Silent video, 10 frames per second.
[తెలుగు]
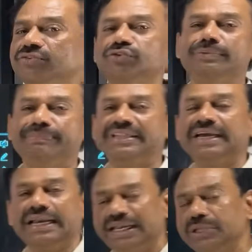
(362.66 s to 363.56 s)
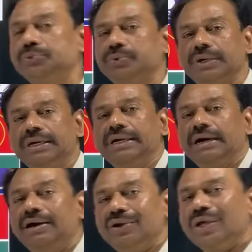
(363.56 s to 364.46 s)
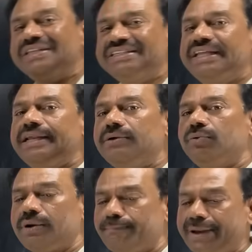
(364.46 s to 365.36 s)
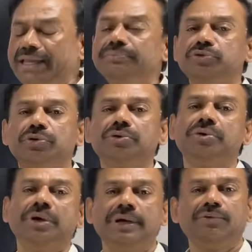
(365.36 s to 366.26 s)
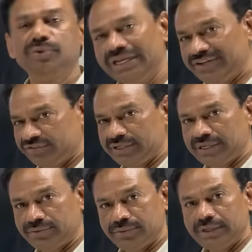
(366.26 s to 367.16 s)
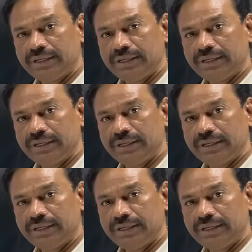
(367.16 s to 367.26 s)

అవసరం పెద్దగా లేదు ఆ లాజిక్ తెలియక ఒక భయంతో వదిలేస్తున్నారు